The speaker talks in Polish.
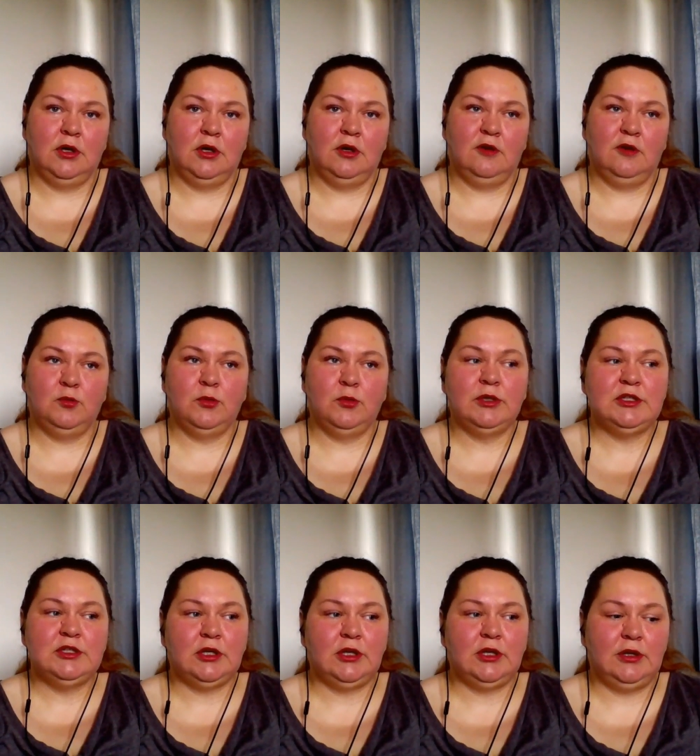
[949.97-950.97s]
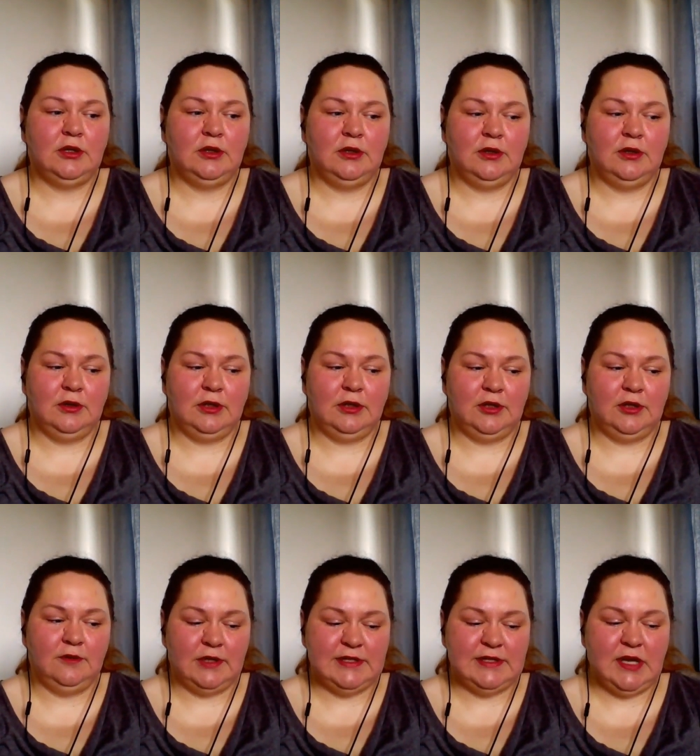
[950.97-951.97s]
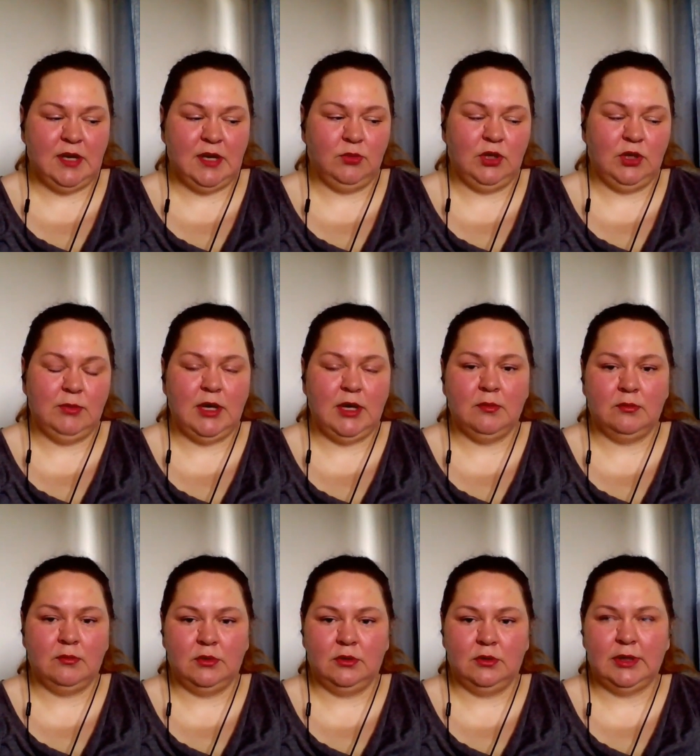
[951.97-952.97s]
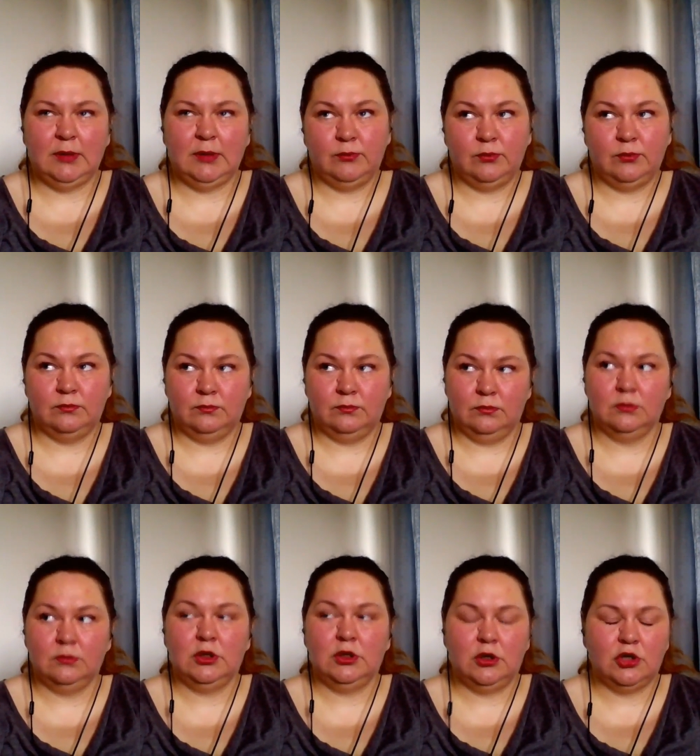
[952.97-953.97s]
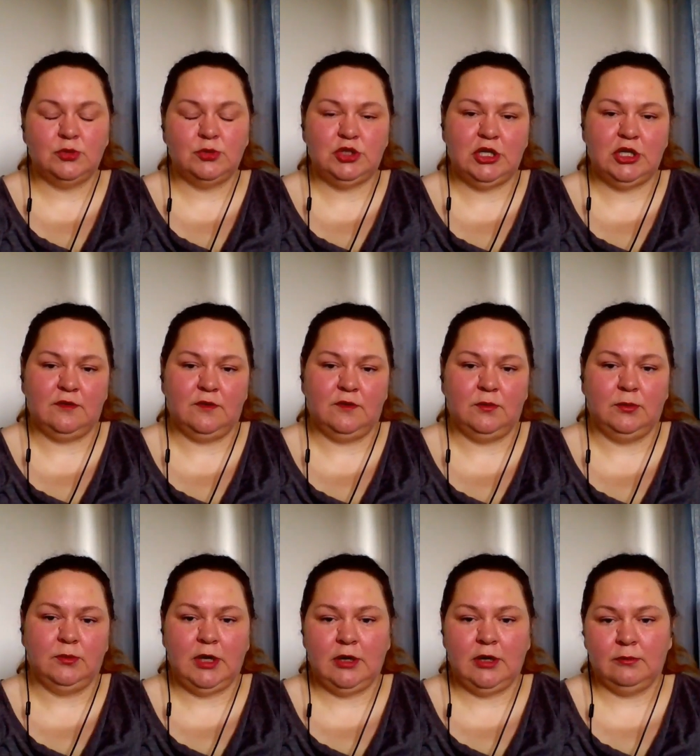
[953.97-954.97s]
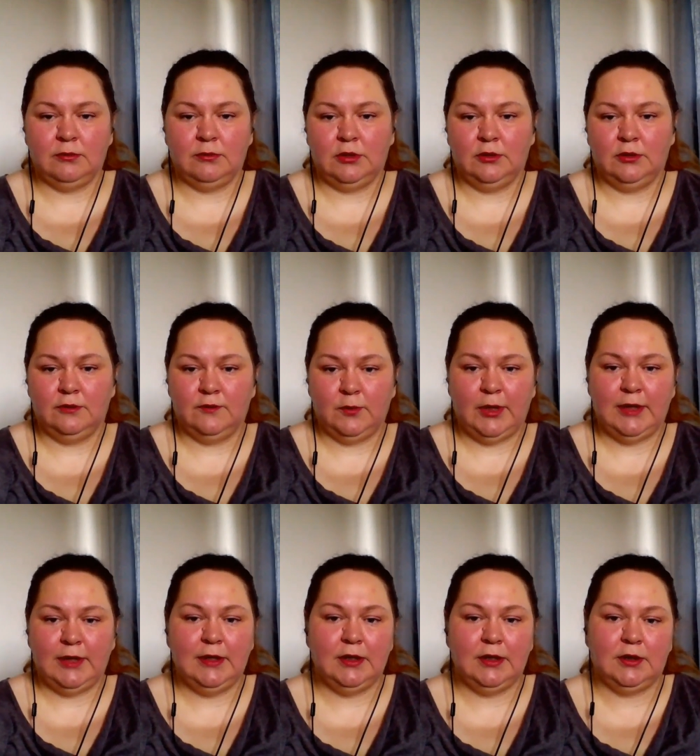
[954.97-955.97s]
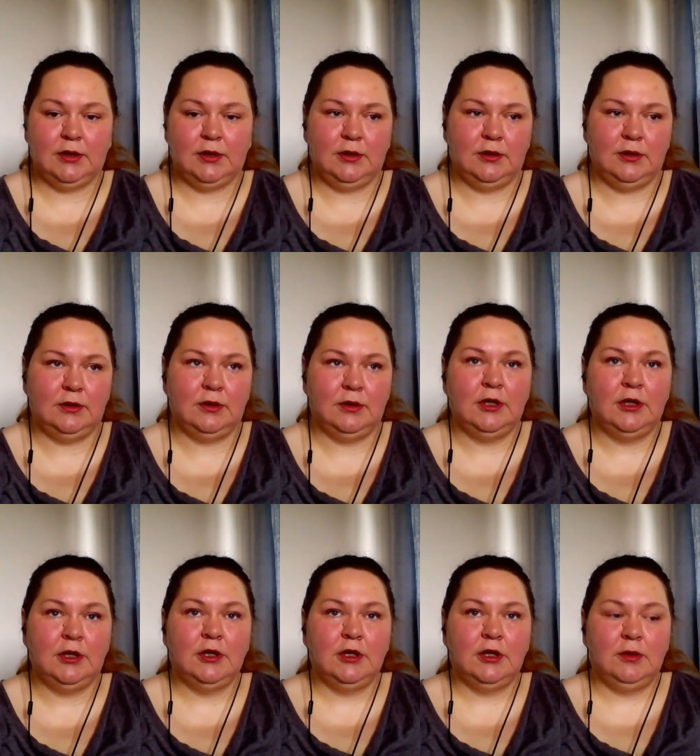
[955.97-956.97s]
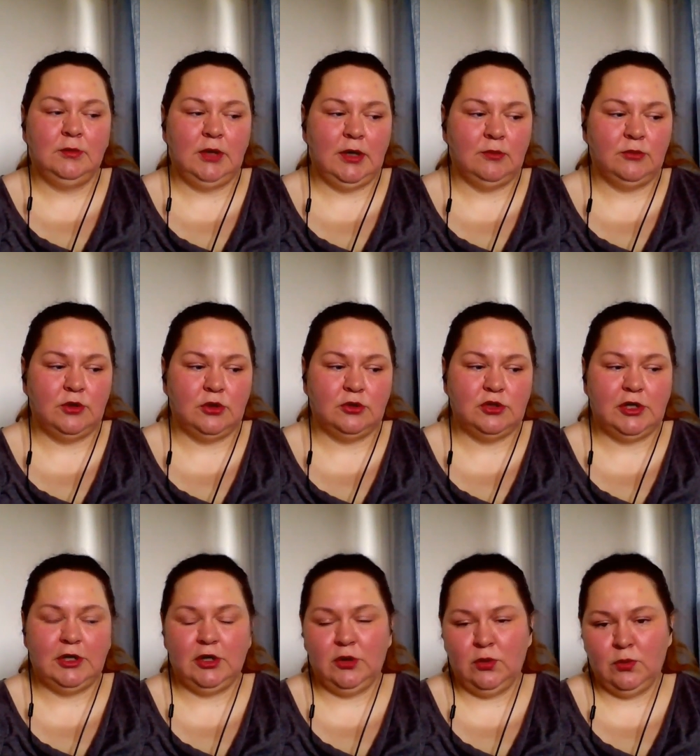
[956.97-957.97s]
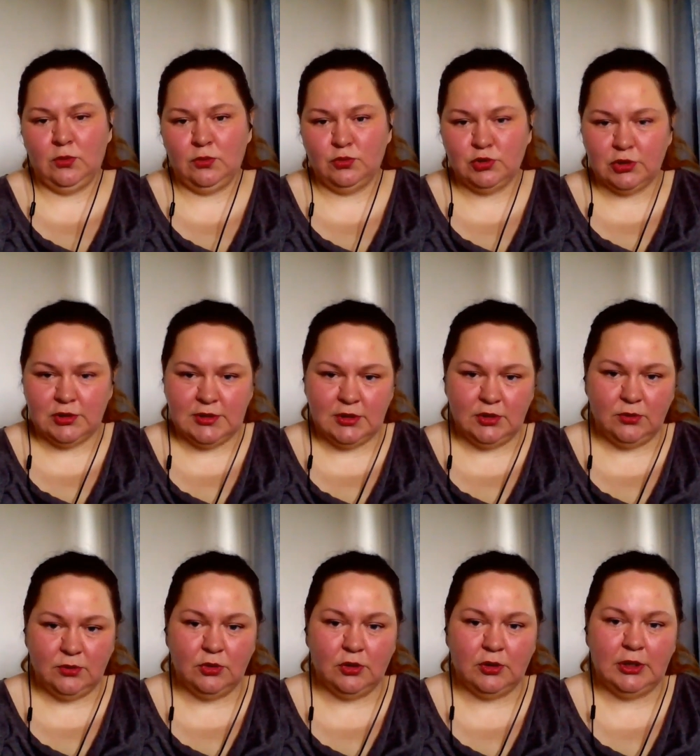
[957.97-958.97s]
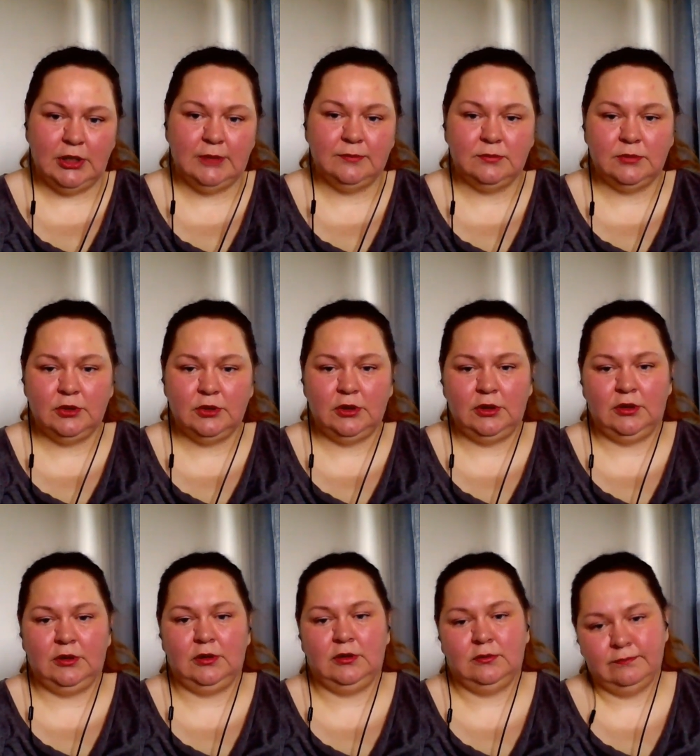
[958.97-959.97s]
w momencie, kiedy, kiedy wracałam, bo ja miałam e, tam no, rok przerwy, bo miałam e, wypadek, e, miałam trochę uszkodzoną nogę, no i